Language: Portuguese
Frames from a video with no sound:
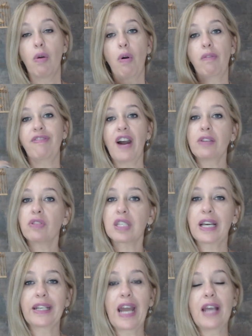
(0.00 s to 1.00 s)
com
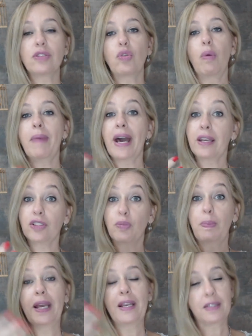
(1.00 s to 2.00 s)
vários canais, com
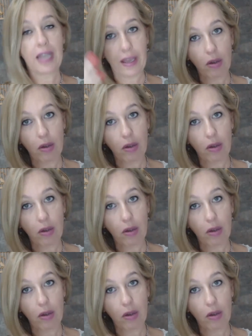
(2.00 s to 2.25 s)
marketplace